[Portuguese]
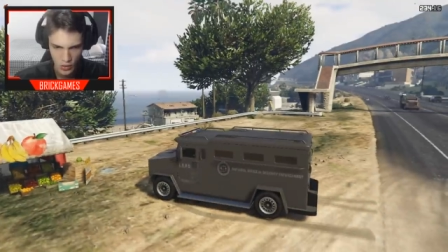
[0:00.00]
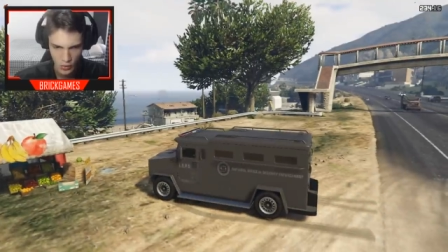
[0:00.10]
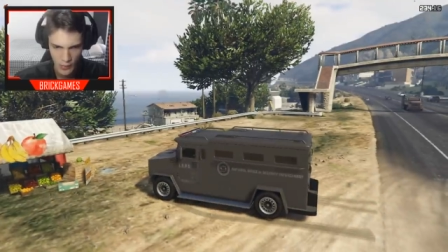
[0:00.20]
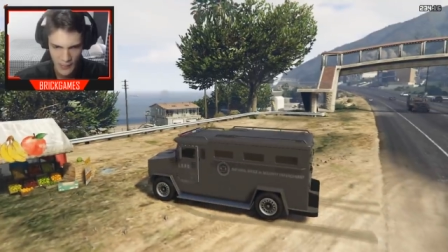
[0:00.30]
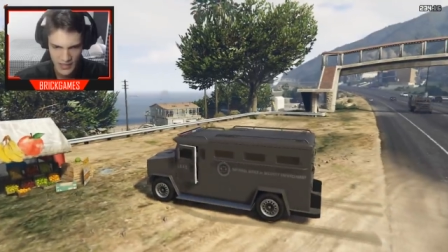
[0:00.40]

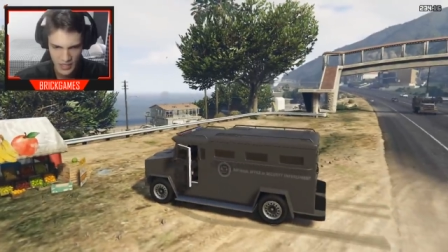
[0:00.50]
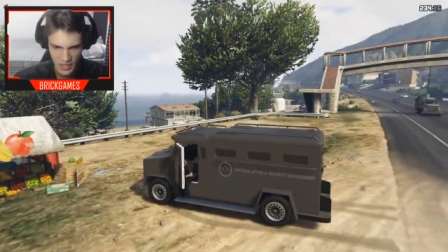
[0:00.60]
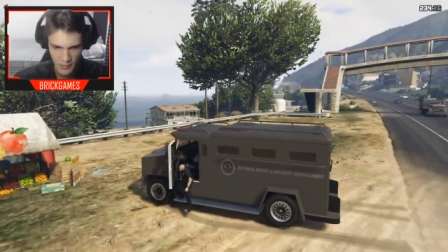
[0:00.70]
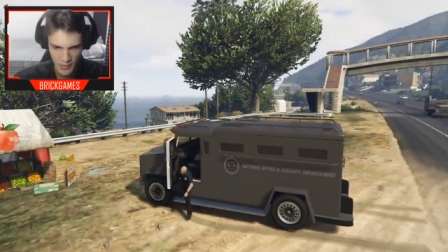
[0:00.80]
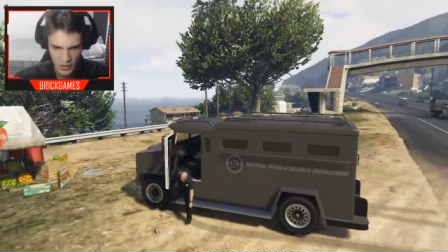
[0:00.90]
Uma
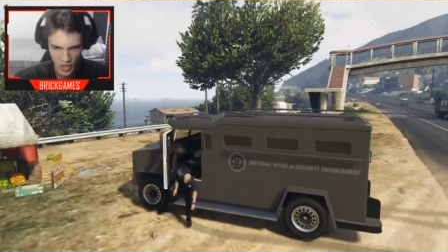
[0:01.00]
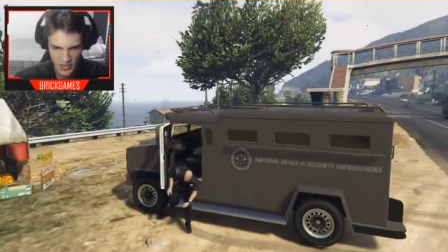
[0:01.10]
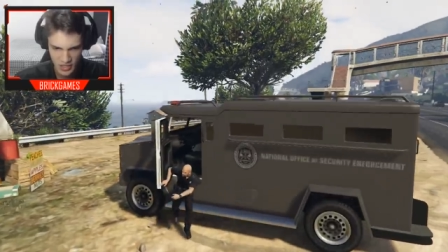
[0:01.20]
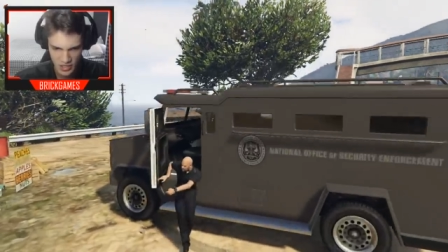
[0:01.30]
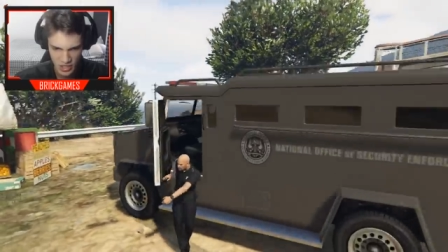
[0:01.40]
bananinha hum. pra
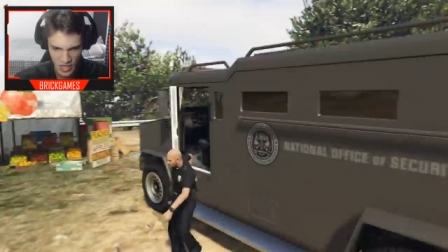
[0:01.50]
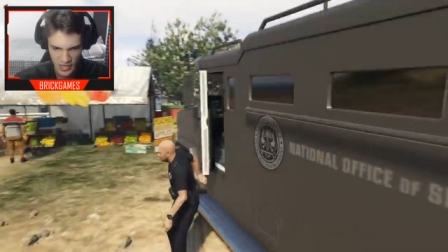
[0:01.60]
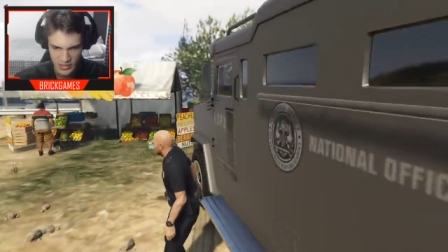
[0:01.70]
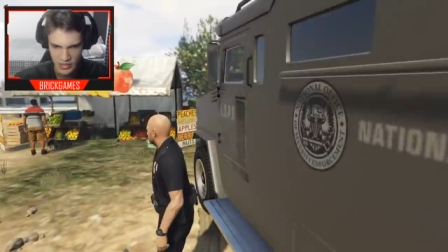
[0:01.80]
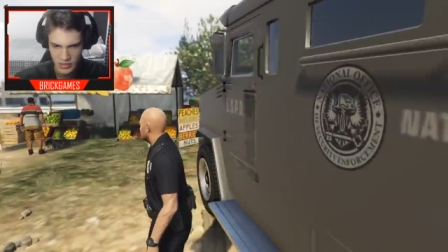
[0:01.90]
nós, agente
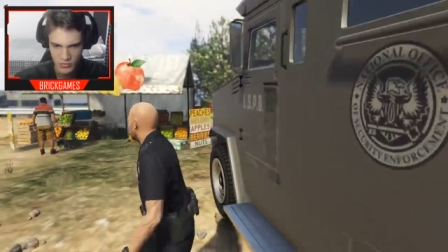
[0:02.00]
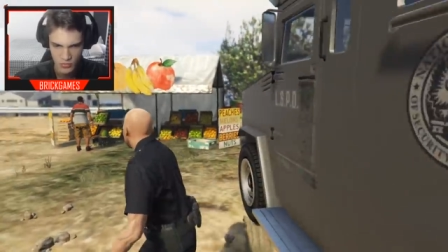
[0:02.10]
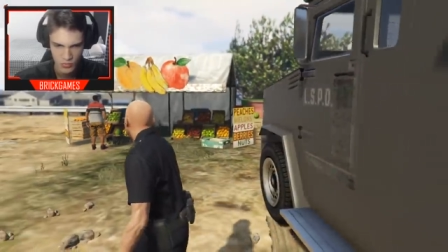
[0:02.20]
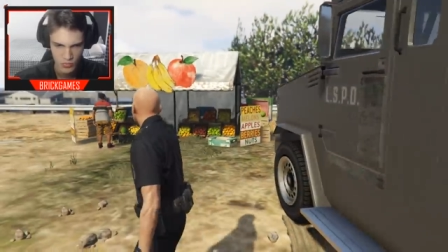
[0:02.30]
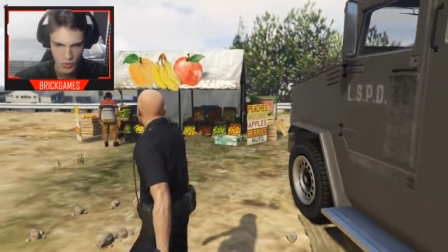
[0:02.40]
Carter.
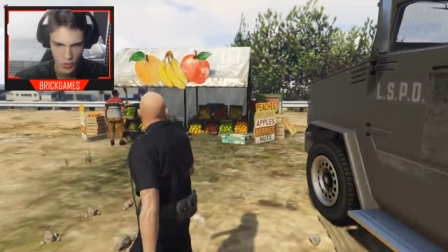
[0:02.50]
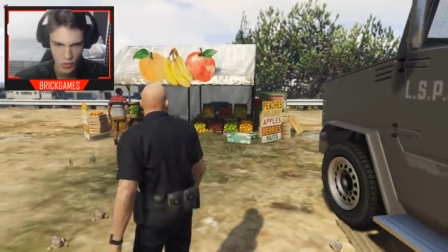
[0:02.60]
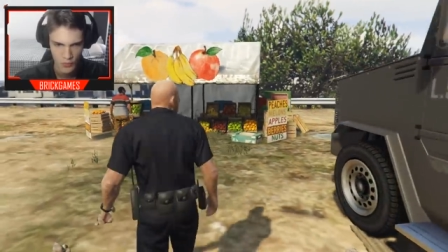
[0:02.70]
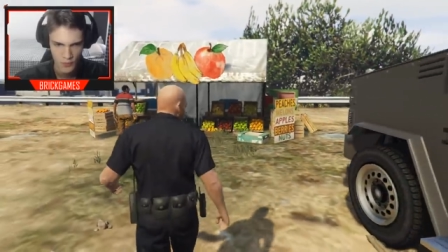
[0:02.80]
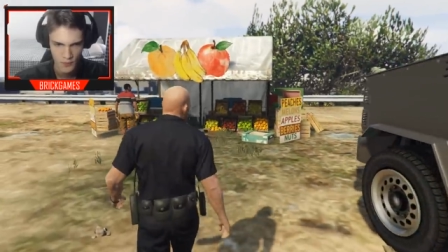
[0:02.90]
Precisamos de
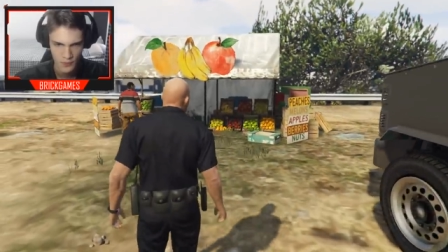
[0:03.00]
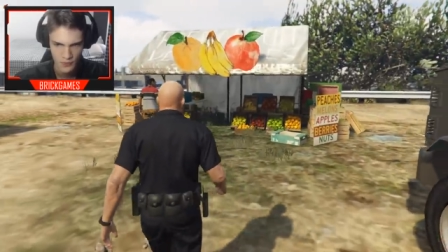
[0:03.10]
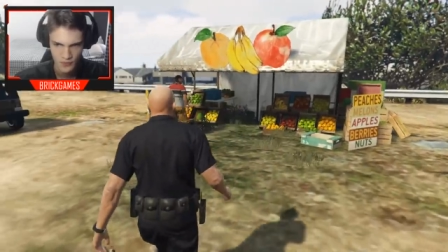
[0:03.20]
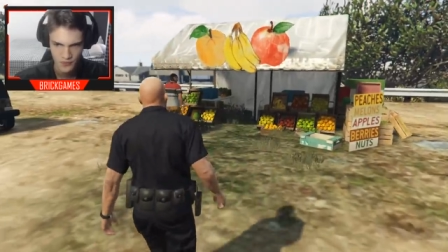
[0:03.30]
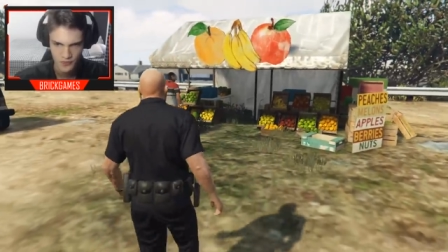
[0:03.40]
uma
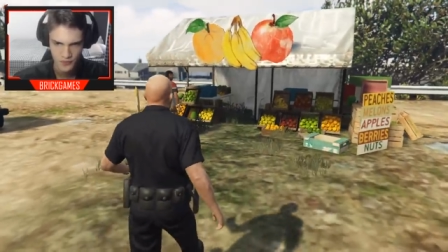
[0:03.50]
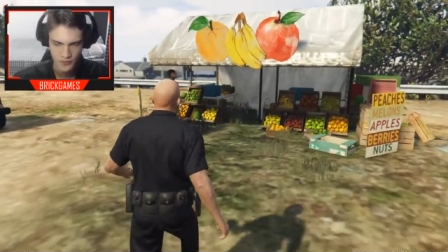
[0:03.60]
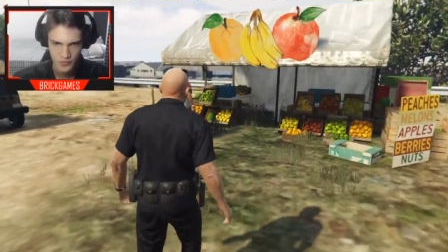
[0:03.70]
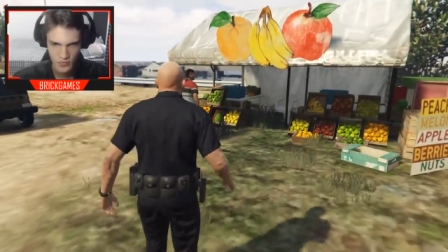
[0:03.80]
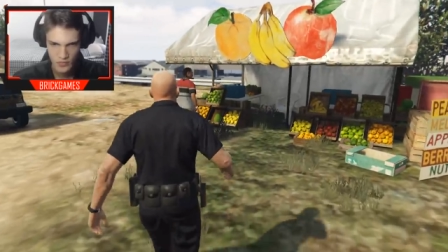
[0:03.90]

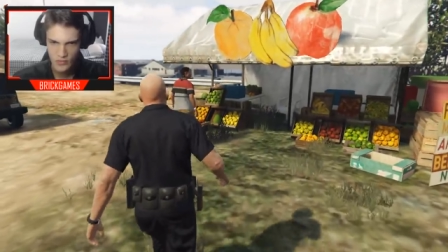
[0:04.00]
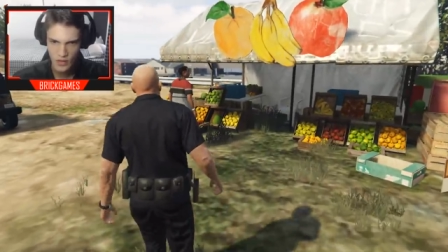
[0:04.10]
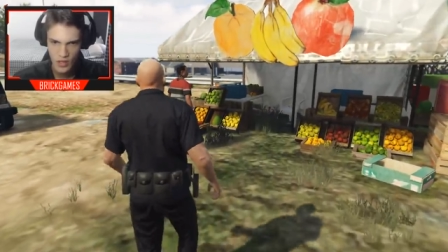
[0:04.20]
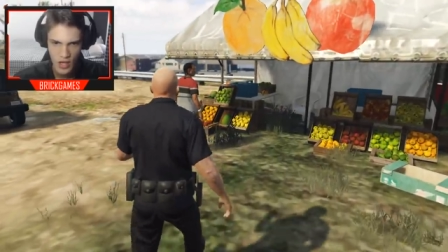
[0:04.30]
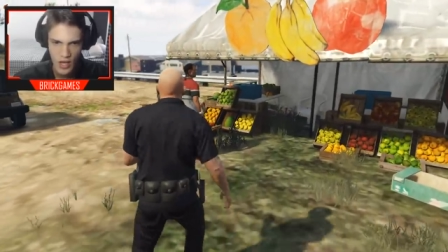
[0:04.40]
maçã
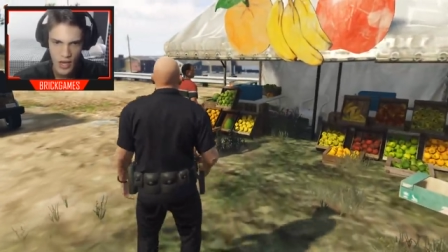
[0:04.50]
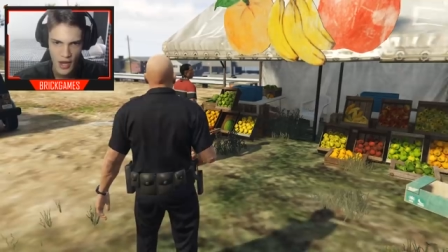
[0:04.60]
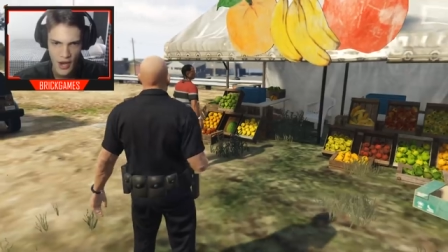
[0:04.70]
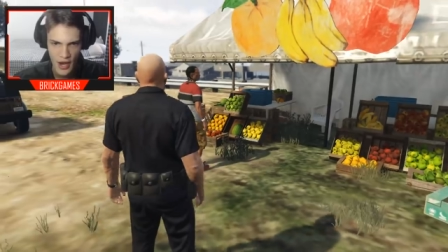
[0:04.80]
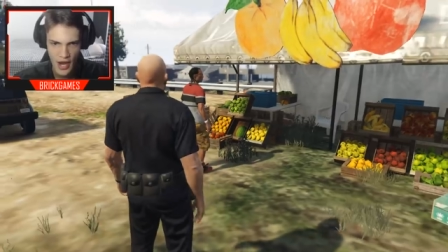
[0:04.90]
melancia,
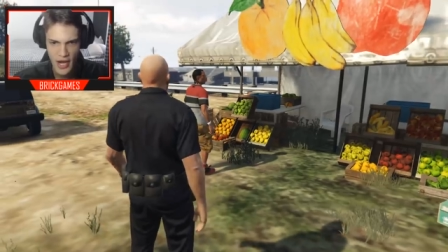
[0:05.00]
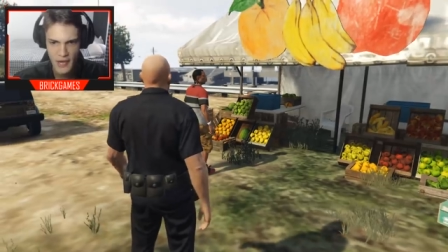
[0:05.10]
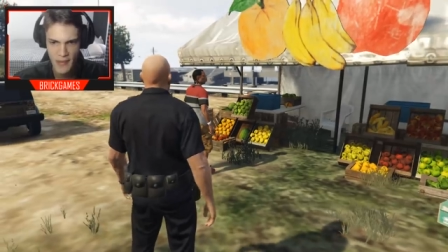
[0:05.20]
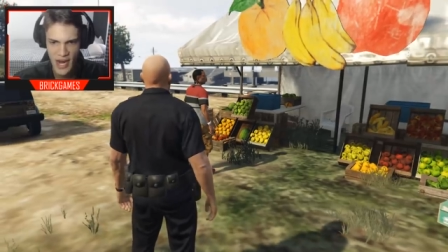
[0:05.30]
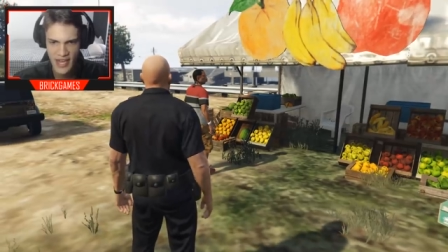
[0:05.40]
moço. Hey,
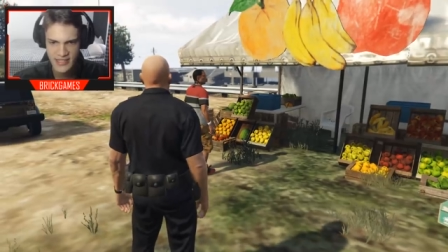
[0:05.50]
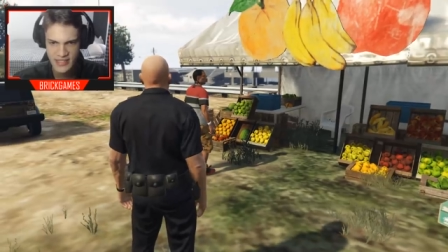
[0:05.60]
que man.